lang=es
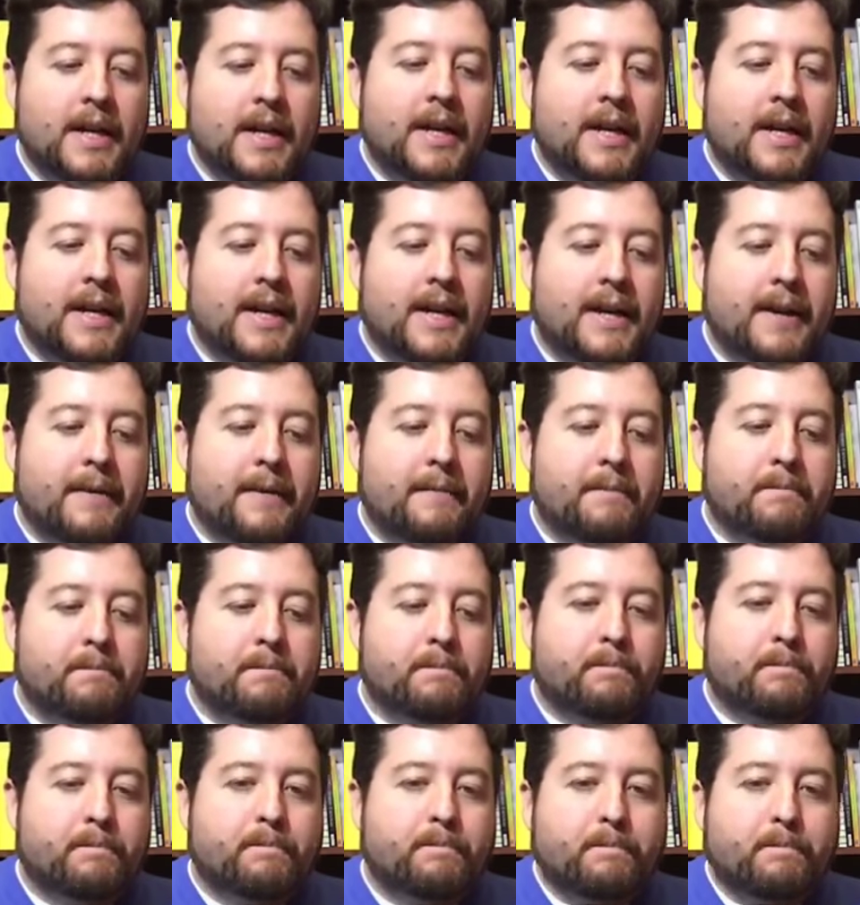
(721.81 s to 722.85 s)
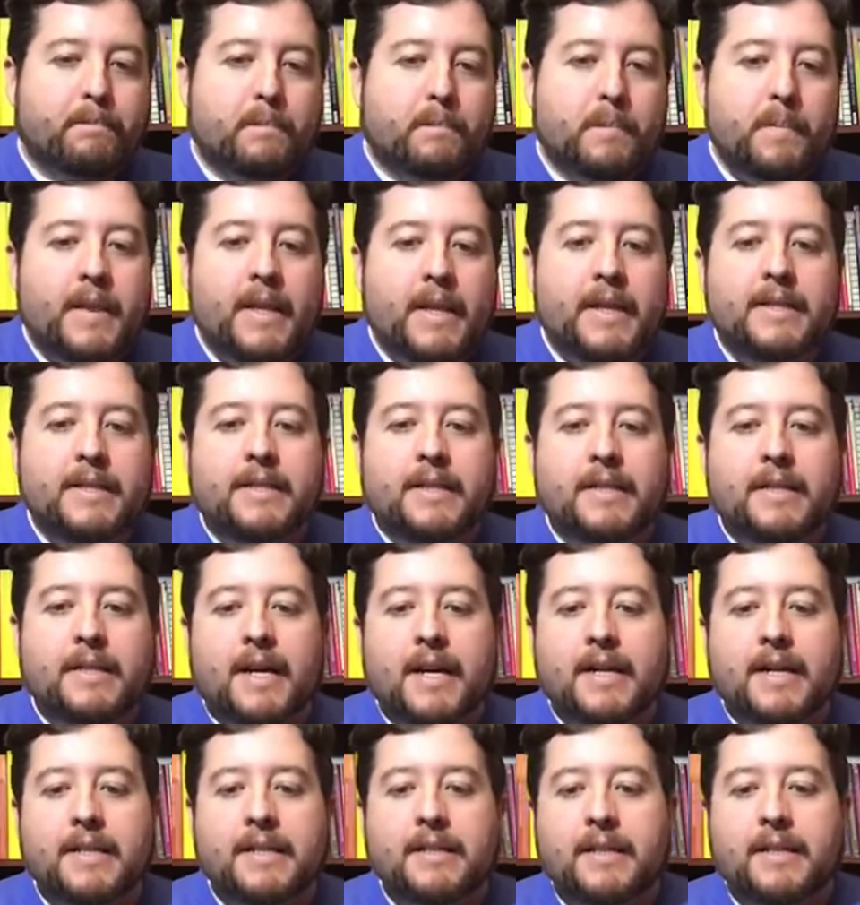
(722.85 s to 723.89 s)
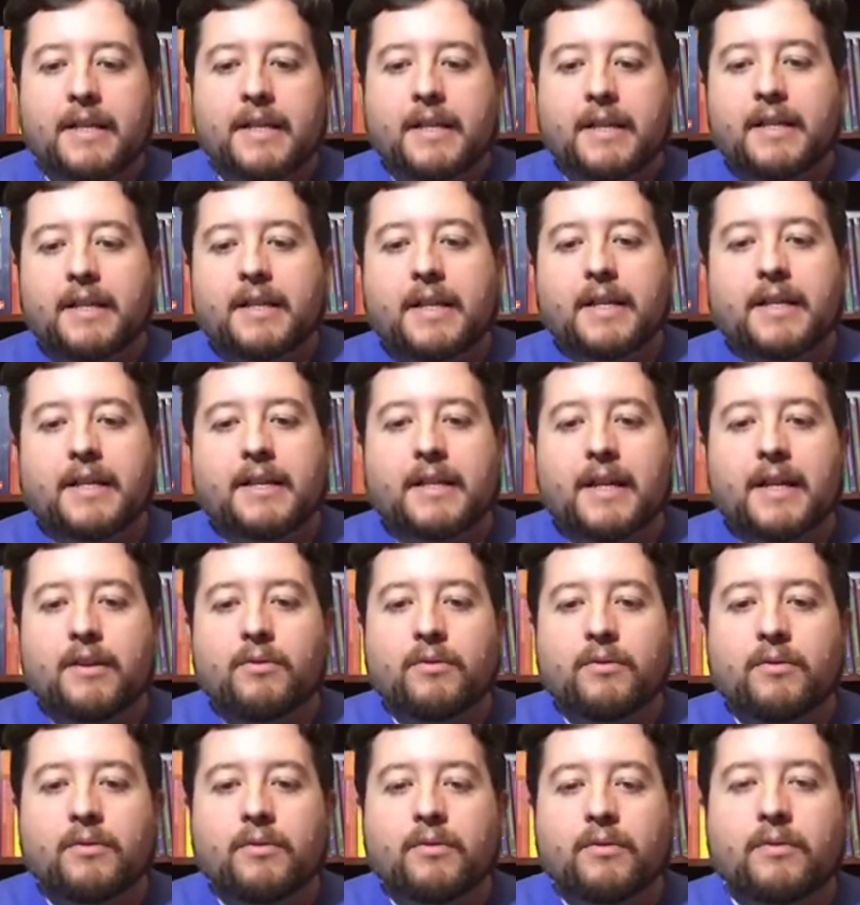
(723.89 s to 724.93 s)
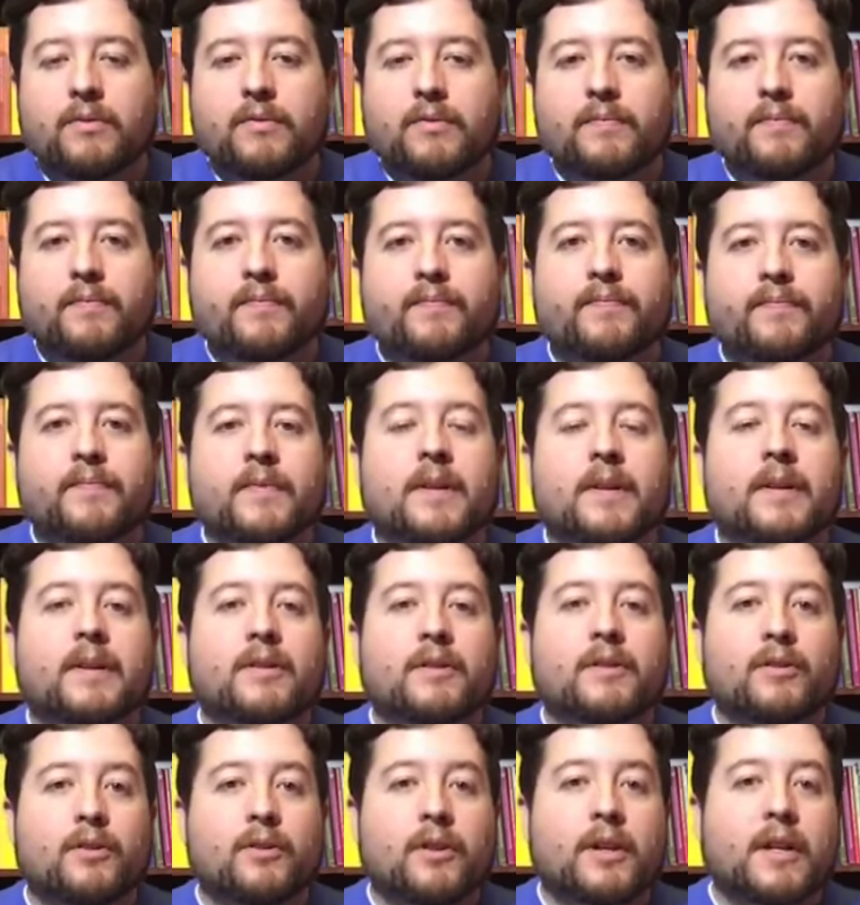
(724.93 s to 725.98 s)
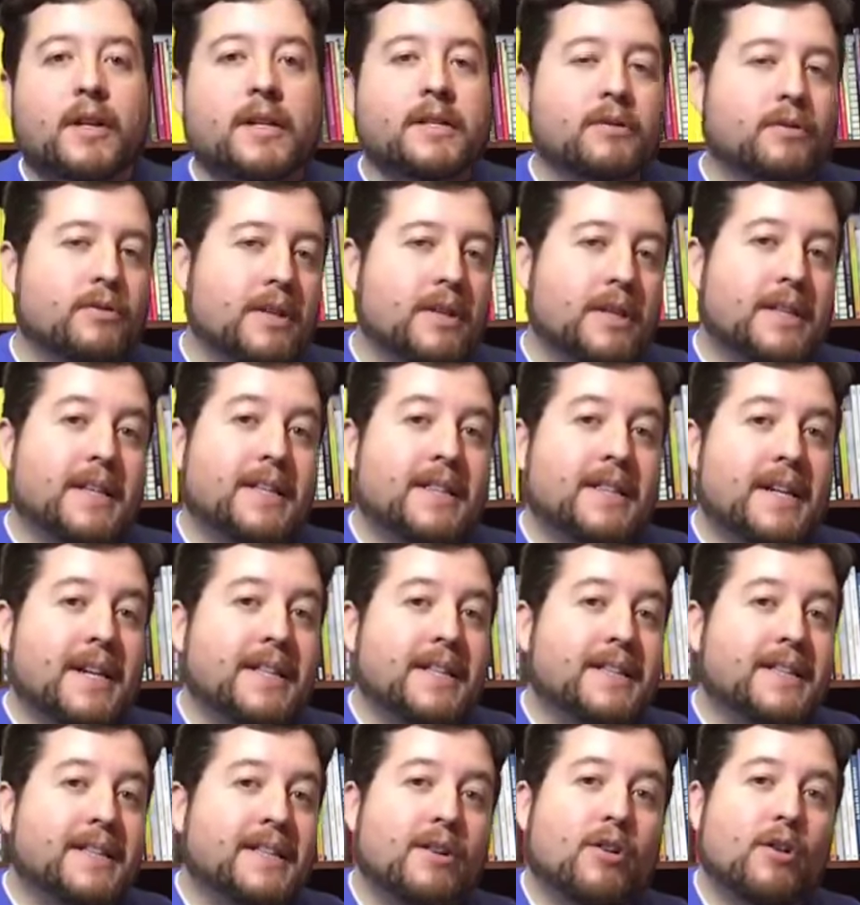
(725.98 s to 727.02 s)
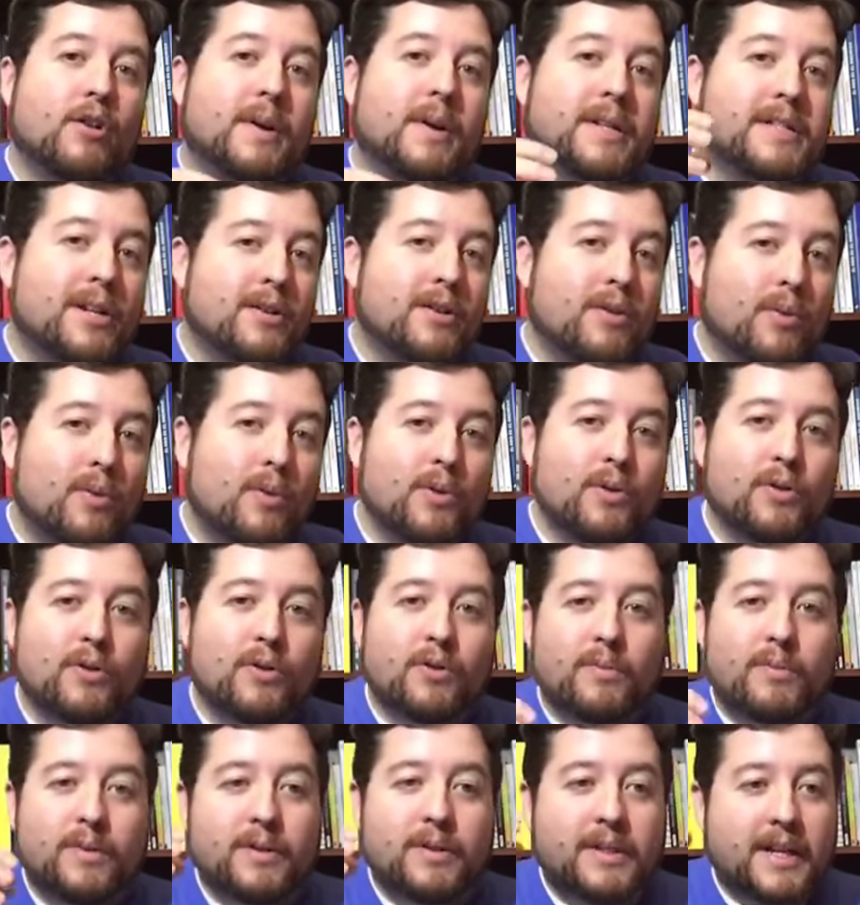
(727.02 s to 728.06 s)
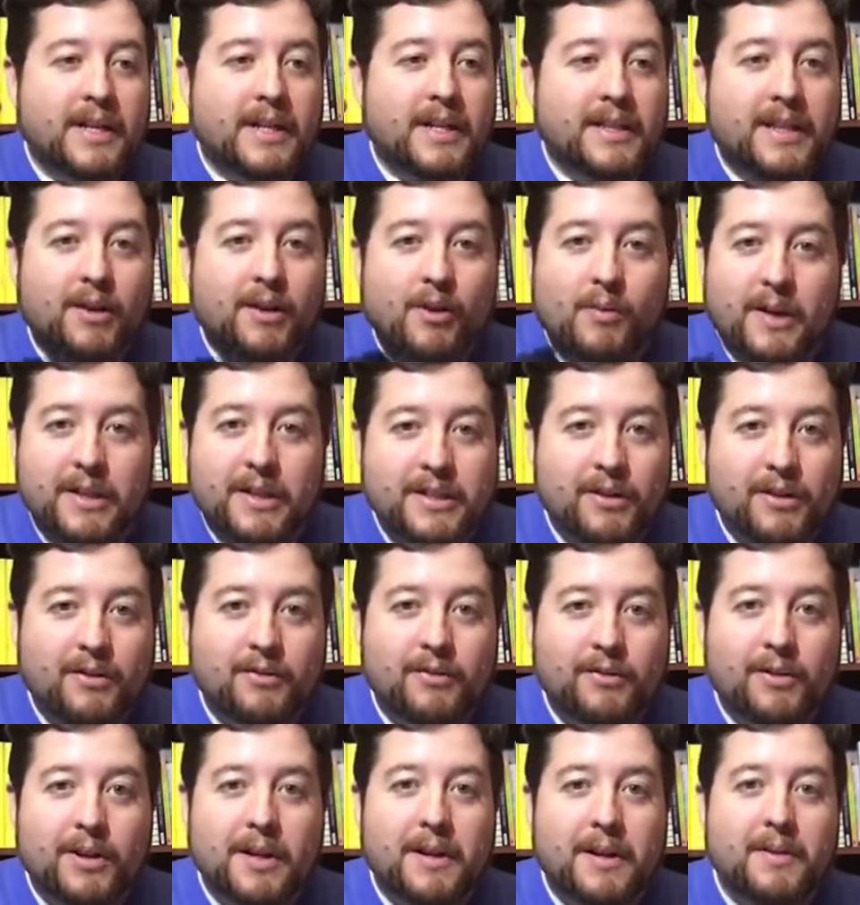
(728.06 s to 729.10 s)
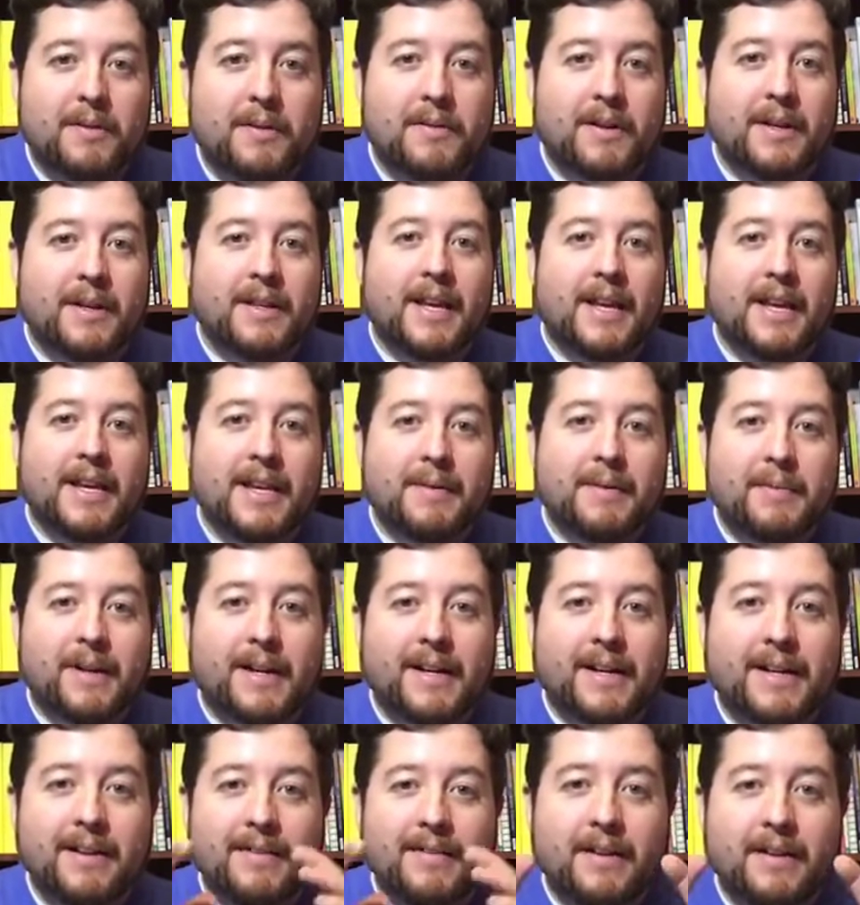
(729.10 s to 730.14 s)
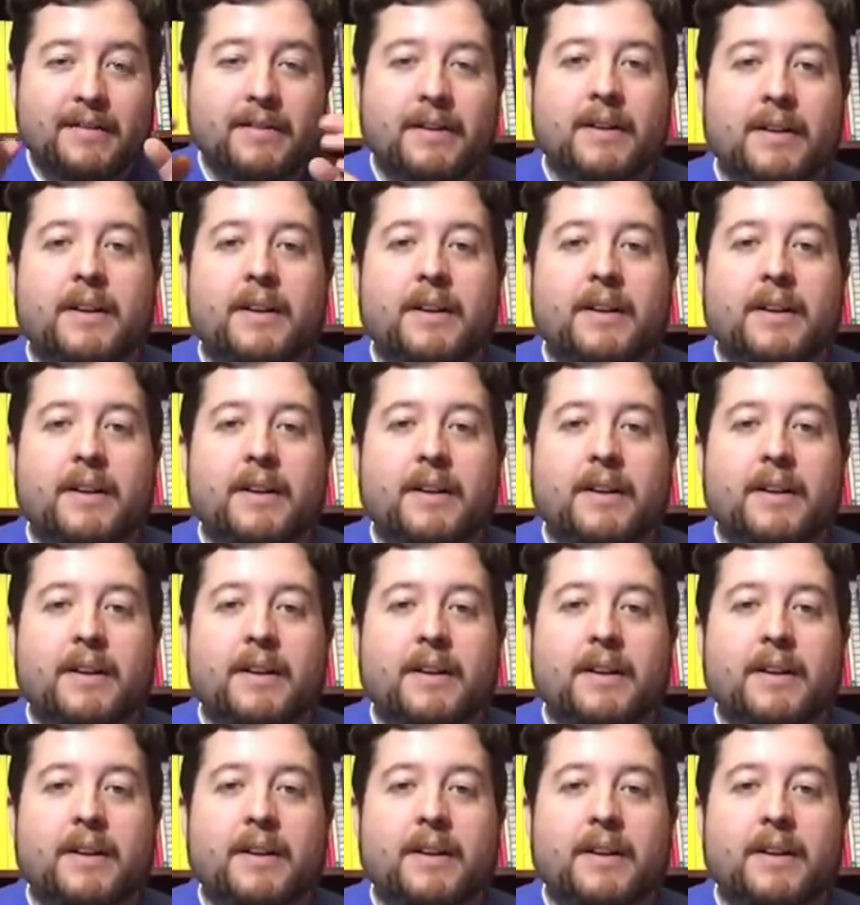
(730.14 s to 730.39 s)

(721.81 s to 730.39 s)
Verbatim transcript: Em, si traes desde 31 dólares o desde 30,01 como 30,5 dólares eh, de ahí para arriba,